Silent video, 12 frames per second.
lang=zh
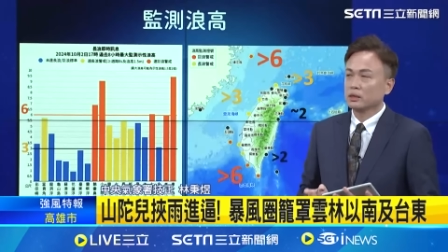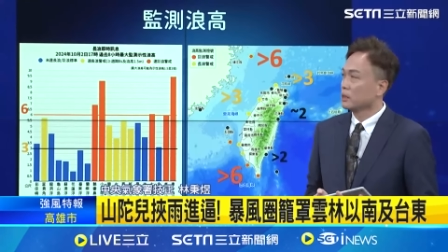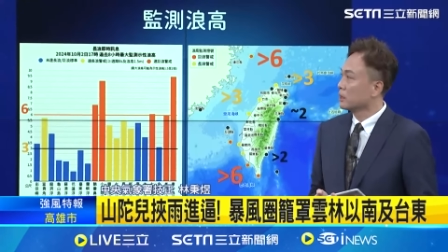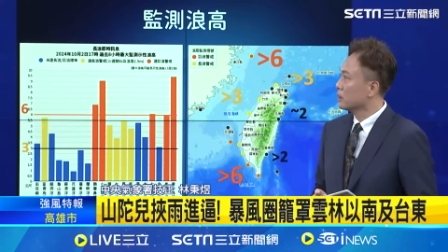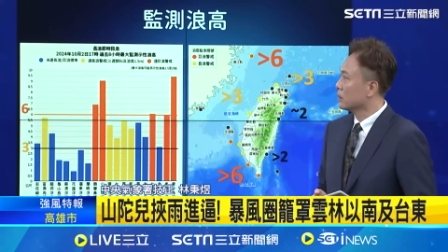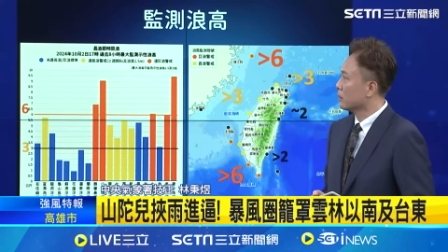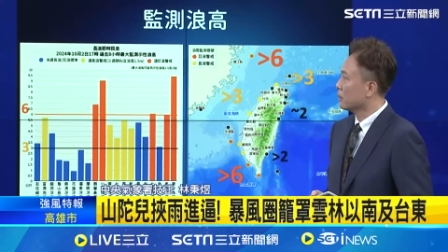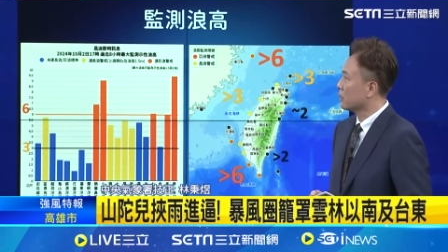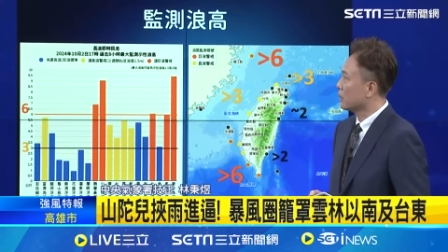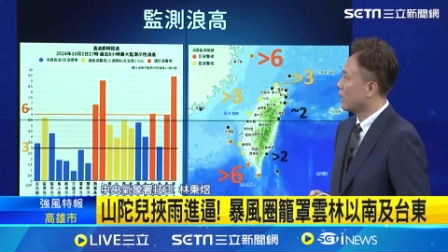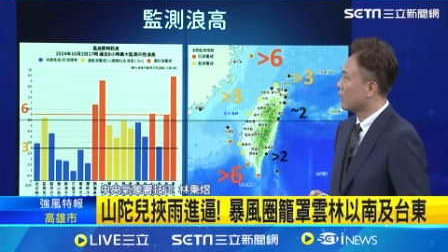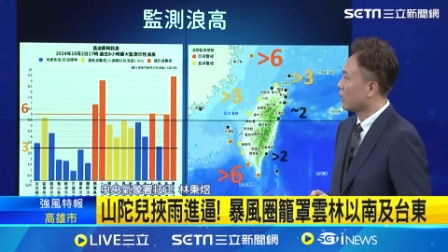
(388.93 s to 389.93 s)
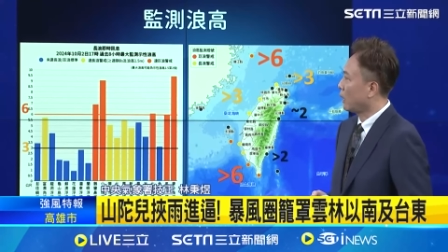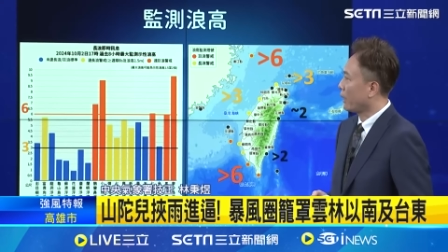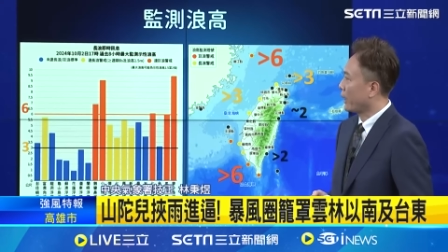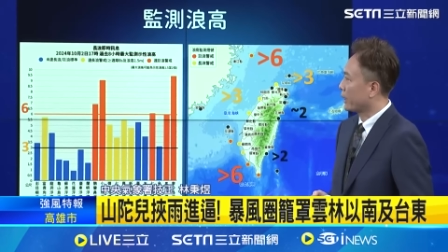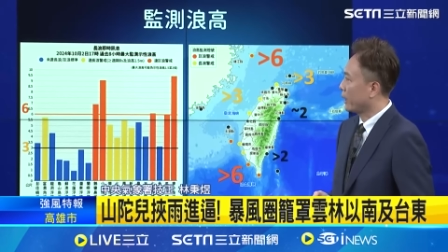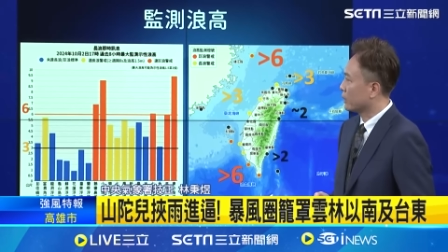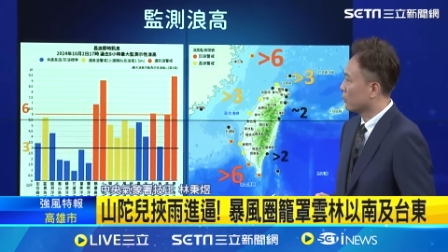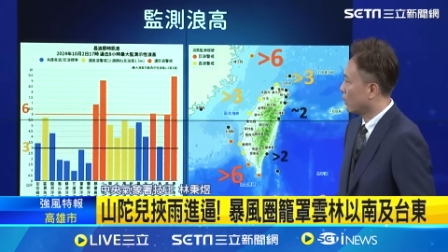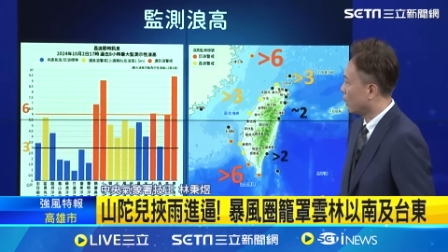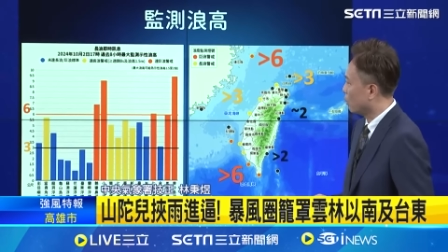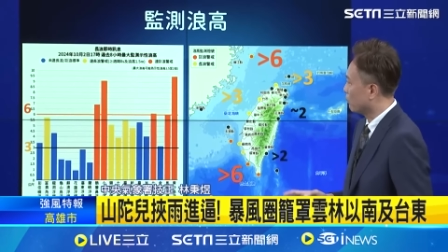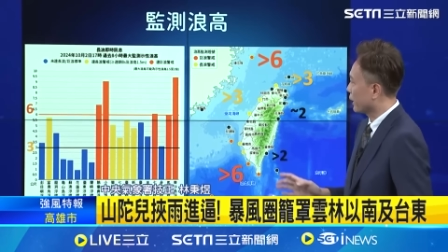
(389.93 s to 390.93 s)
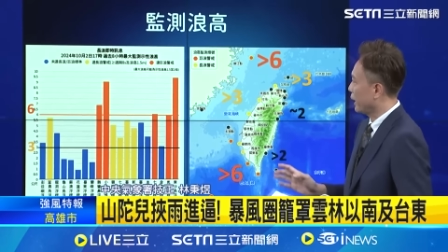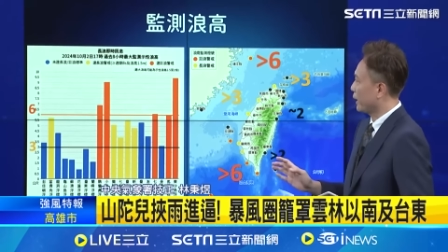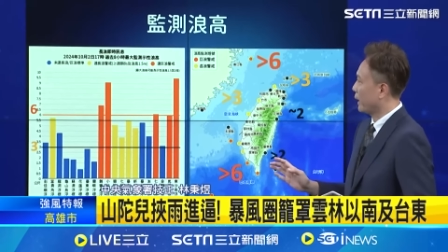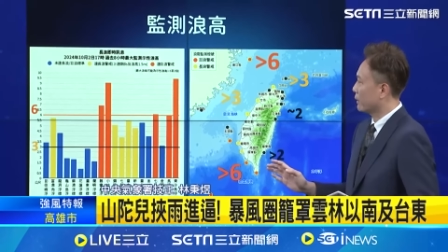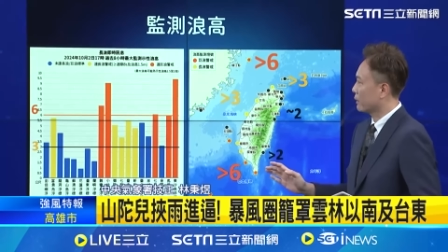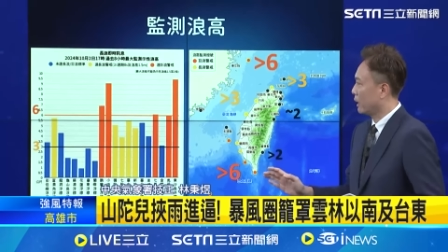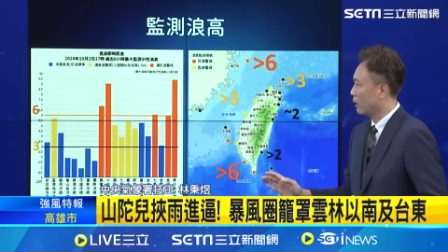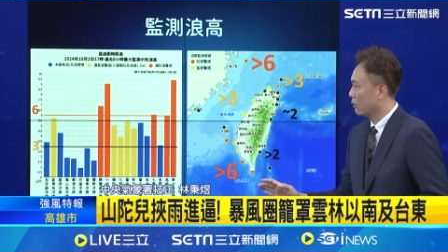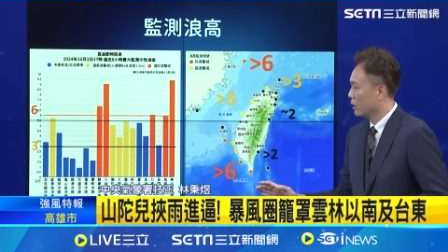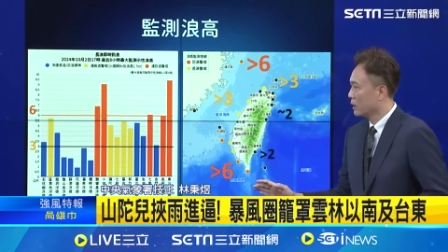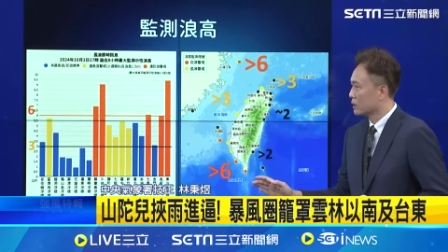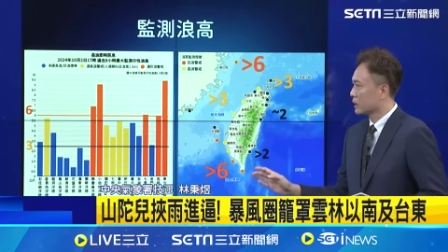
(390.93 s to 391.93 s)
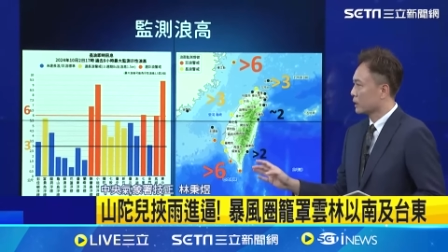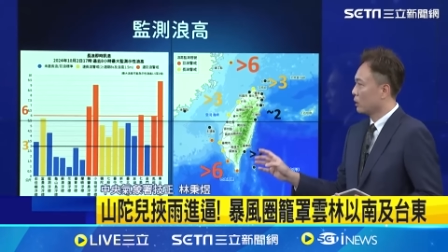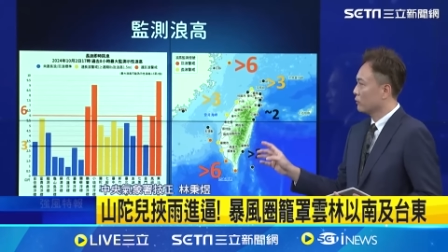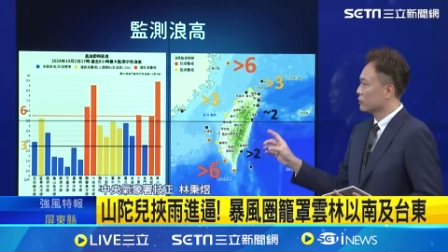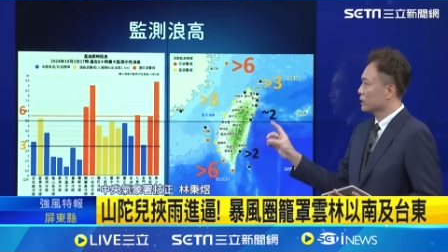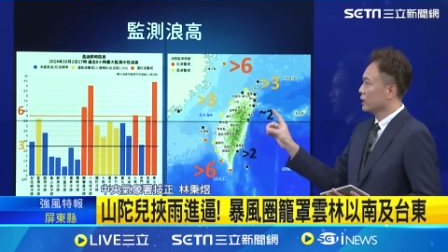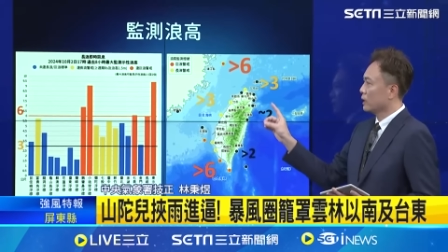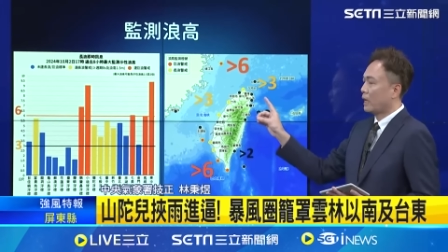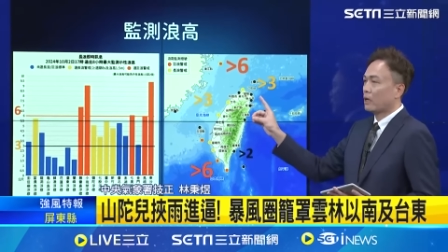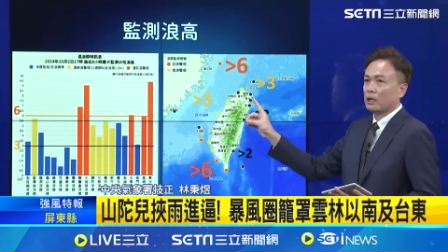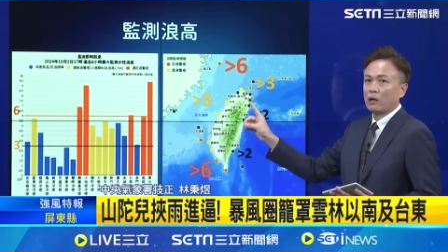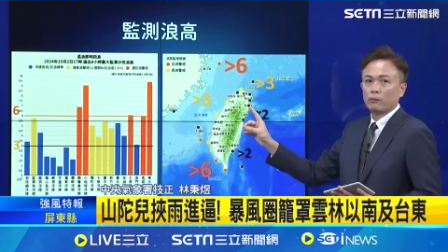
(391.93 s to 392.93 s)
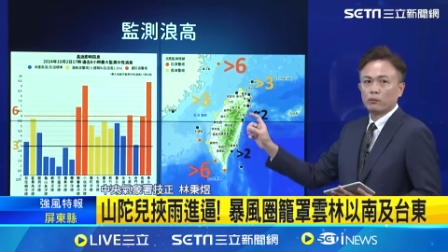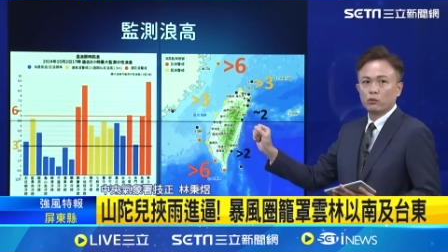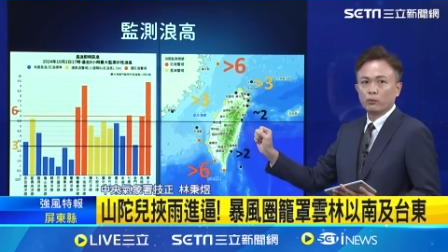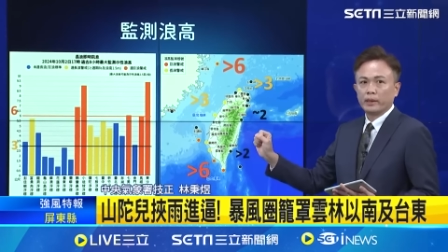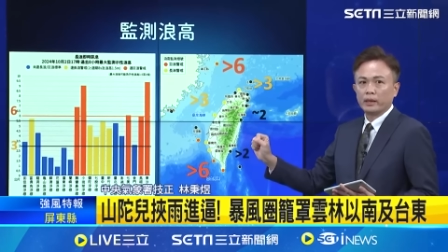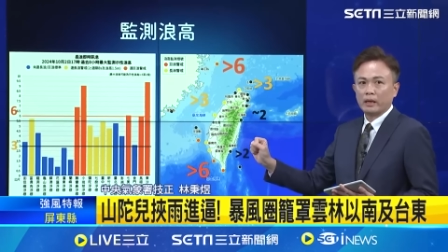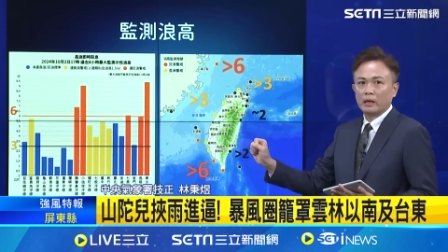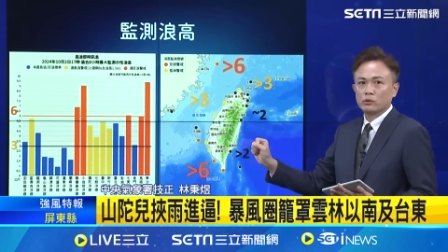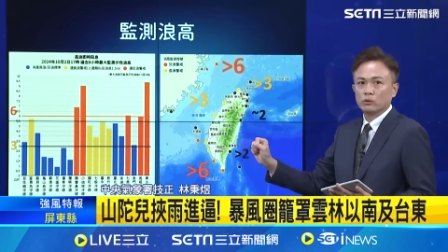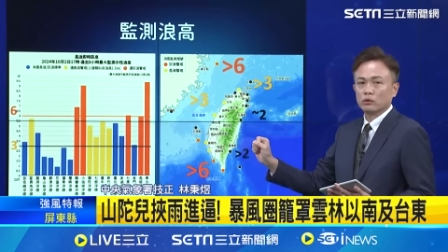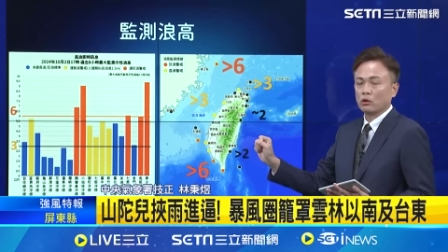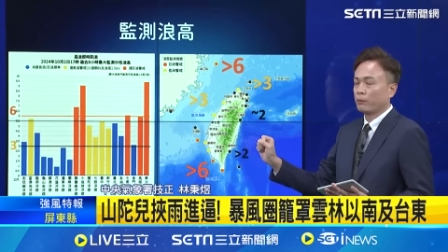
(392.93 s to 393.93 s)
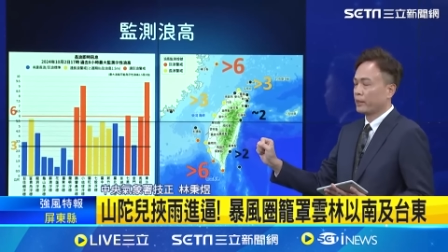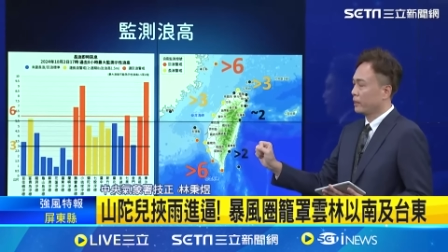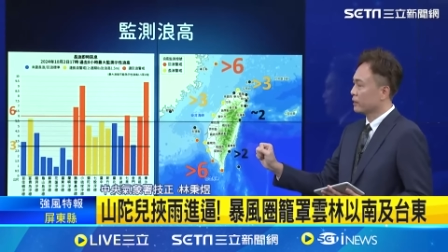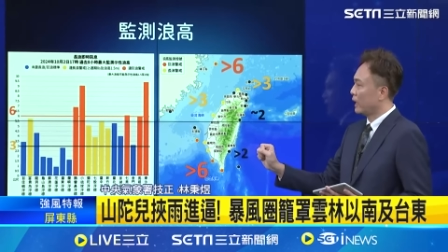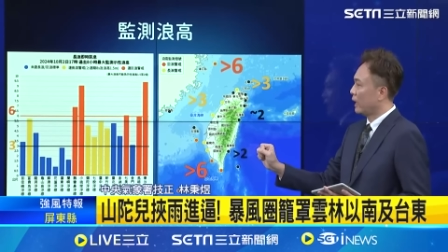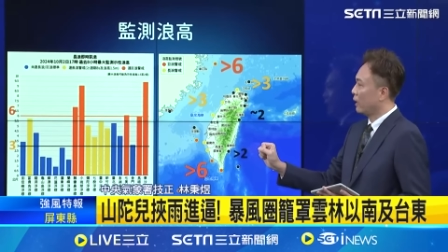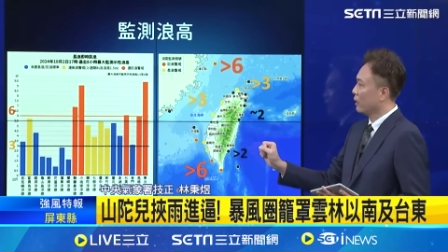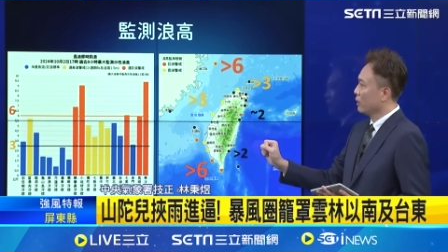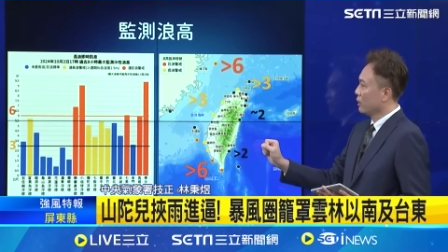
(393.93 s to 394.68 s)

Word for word: 体的浪高来看的话，我们可以看到，在台湾附近的浪高普遍来说都偏大。